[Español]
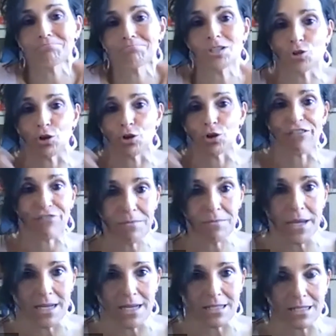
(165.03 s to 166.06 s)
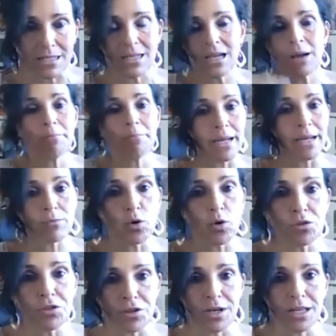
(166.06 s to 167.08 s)
son efímeras, van
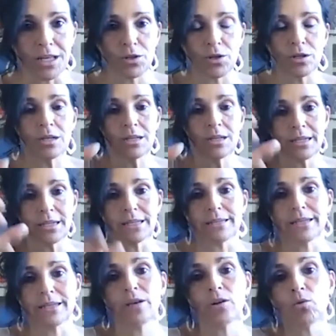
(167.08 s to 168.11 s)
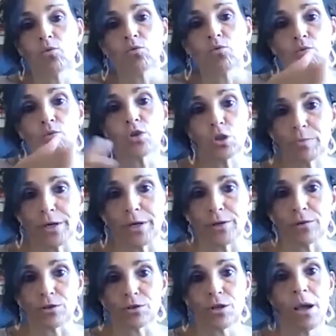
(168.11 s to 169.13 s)
evolucionando y tienen unos
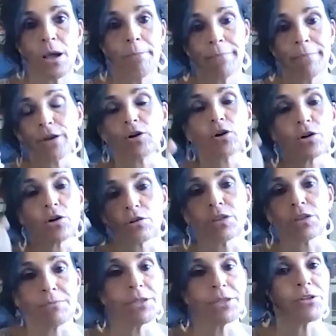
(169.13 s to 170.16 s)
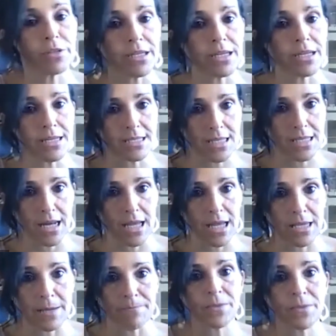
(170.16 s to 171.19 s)
periodos, pero el conocimiento tiene que estar
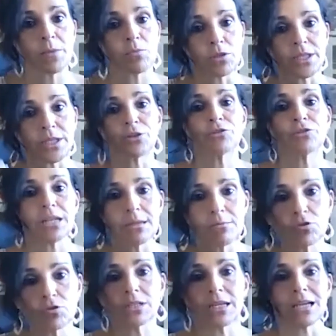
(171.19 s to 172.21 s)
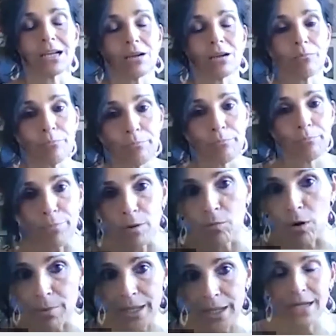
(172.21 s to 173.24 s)
ahí. Por lo tanto, tenemos que
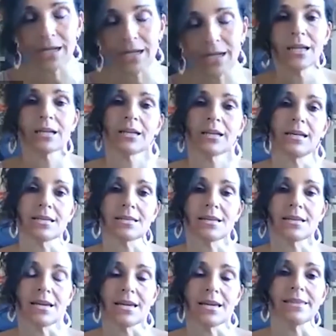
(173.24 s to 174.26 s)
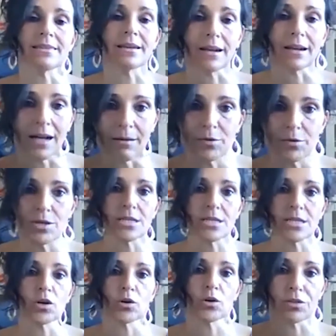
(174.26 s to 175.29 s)
promover que ese intercambio y
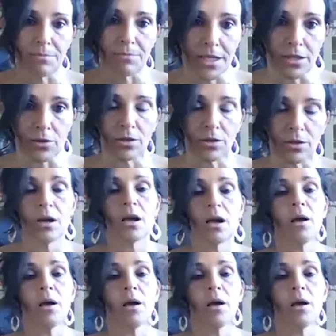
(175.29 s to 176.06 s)
ese conocimiento